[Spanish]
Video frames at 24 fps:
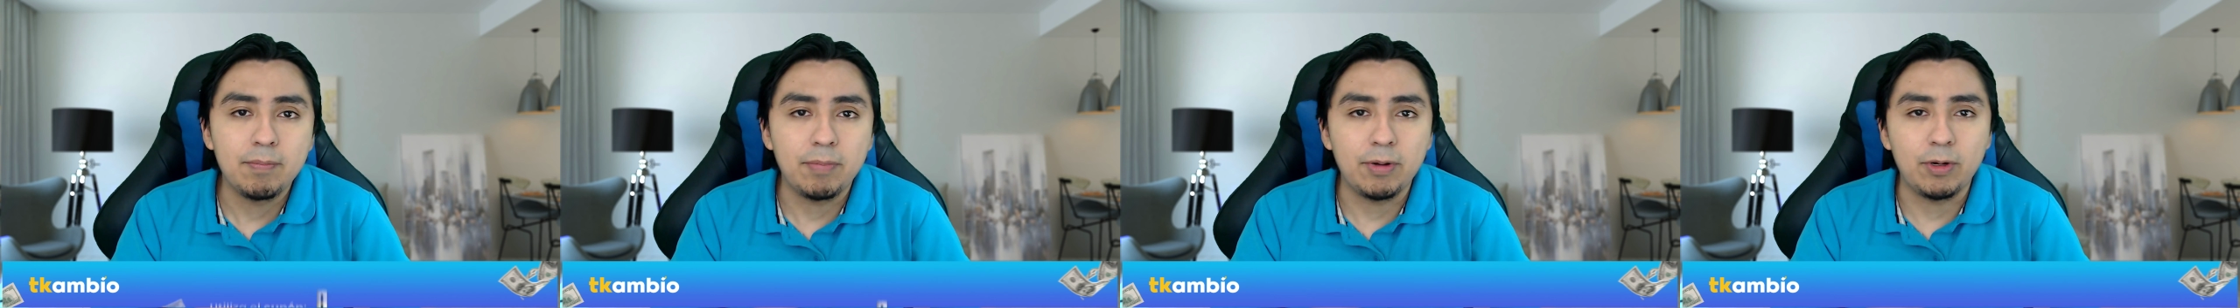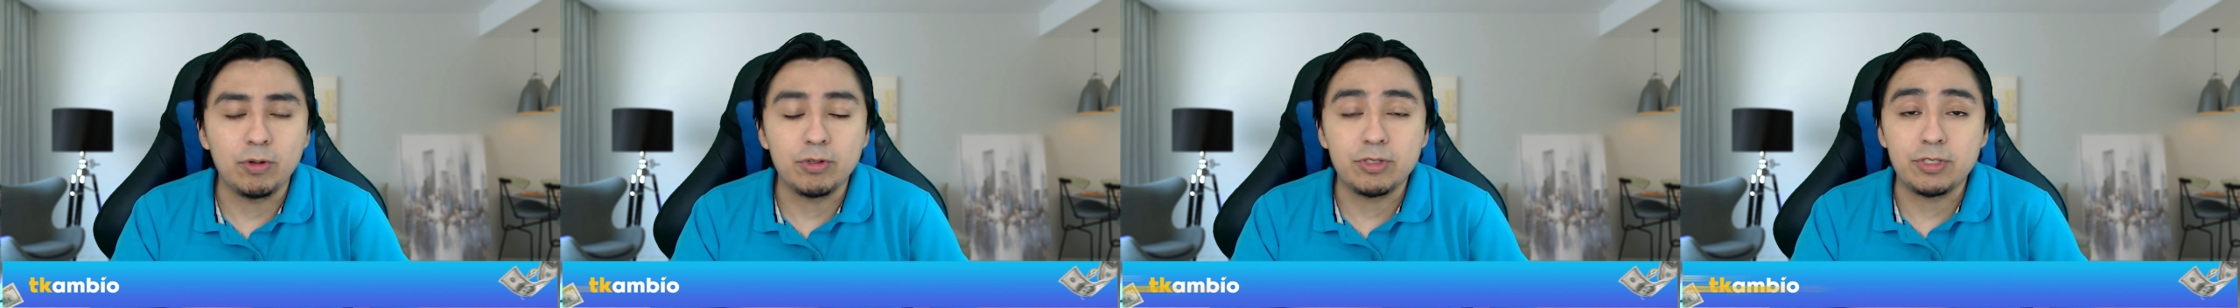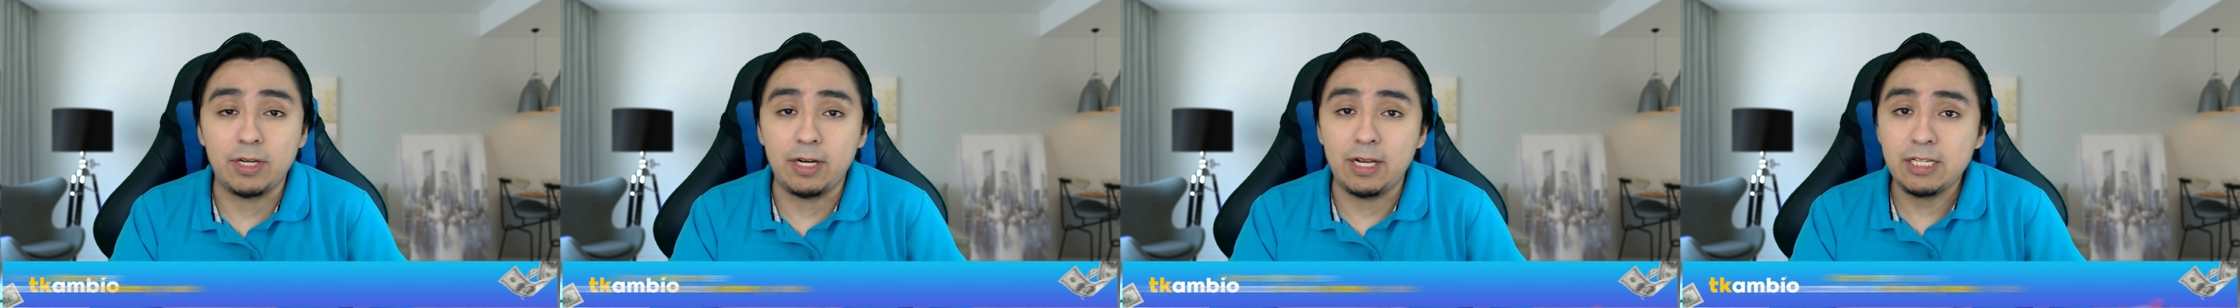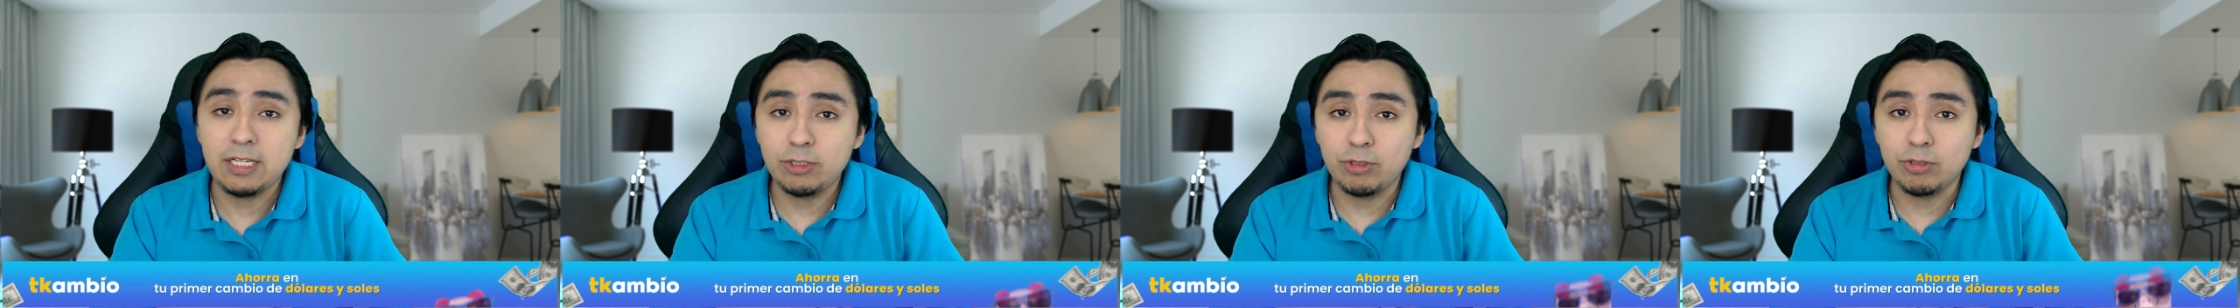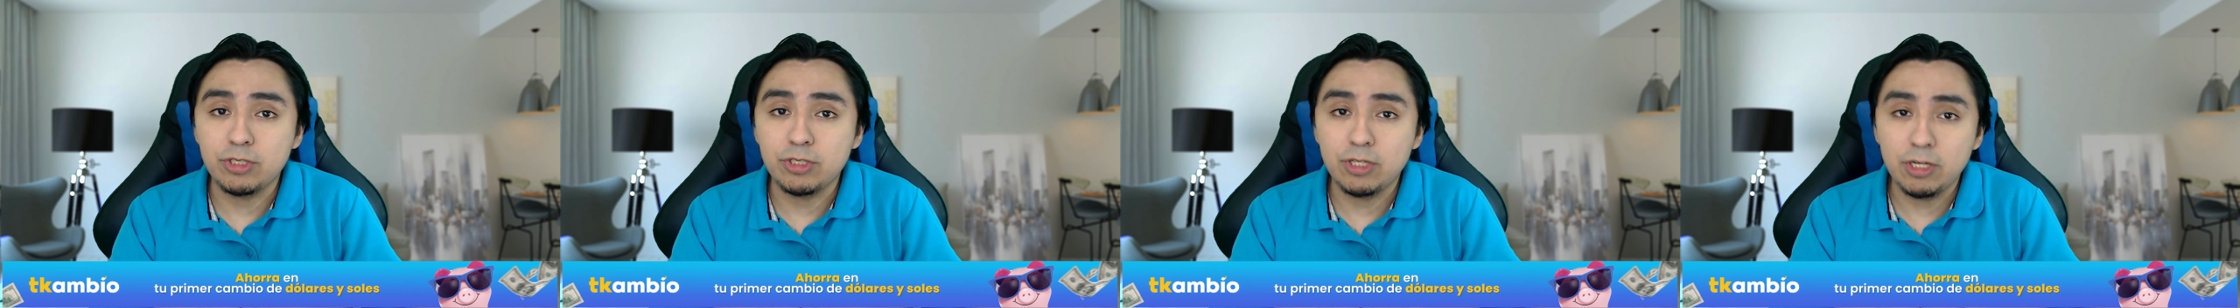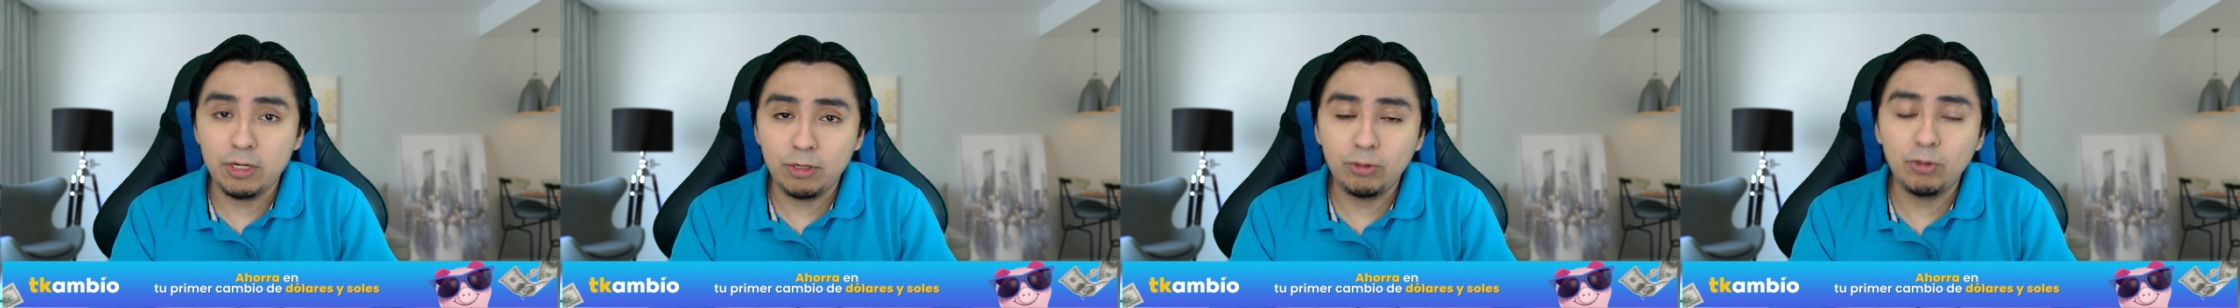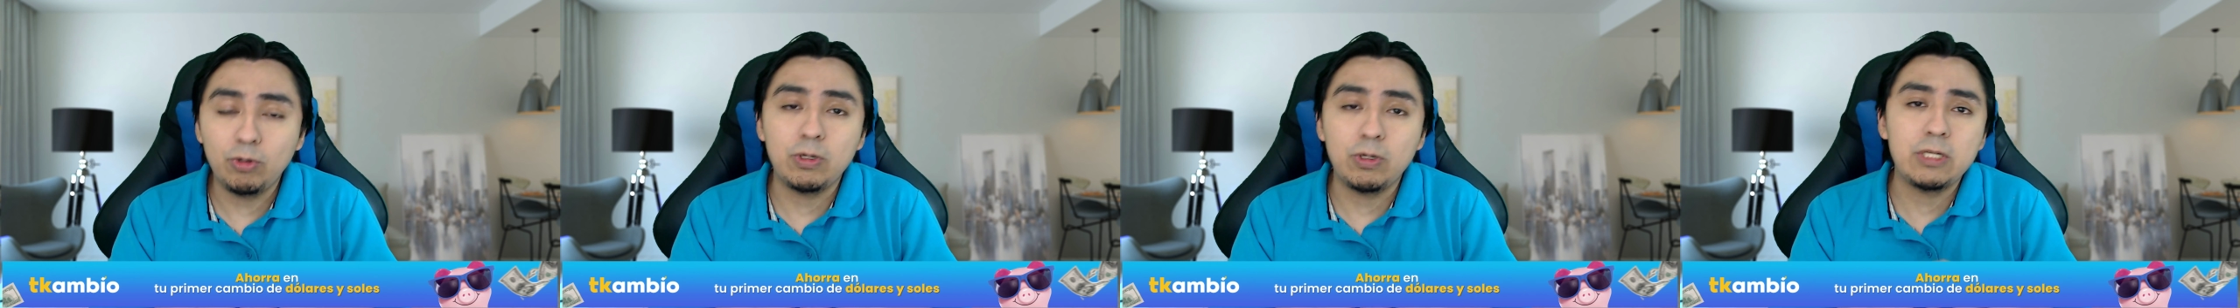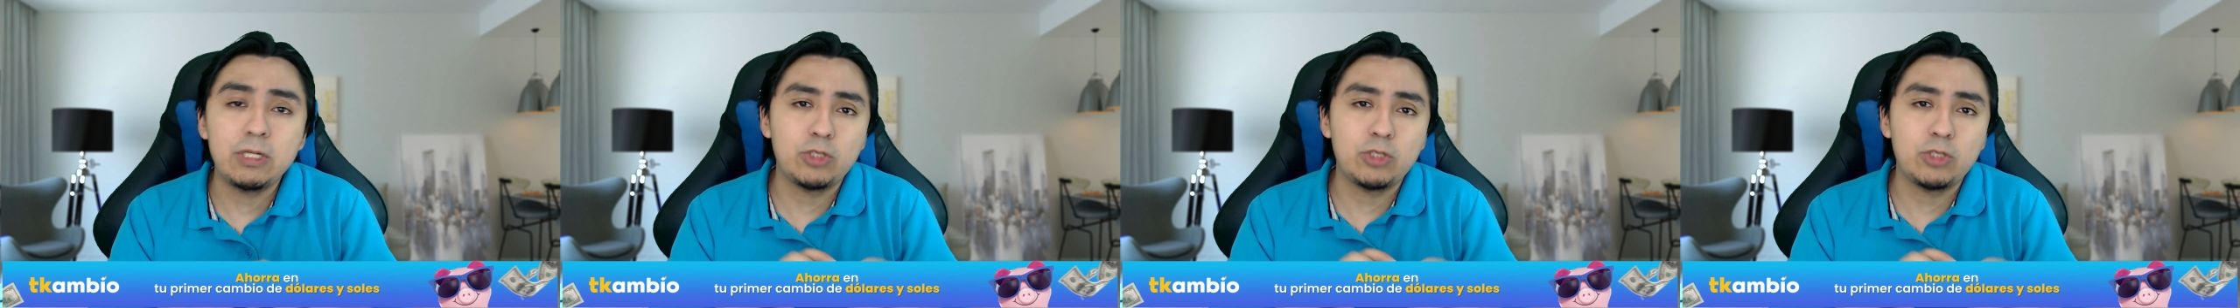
Pero ¿será esto cierto?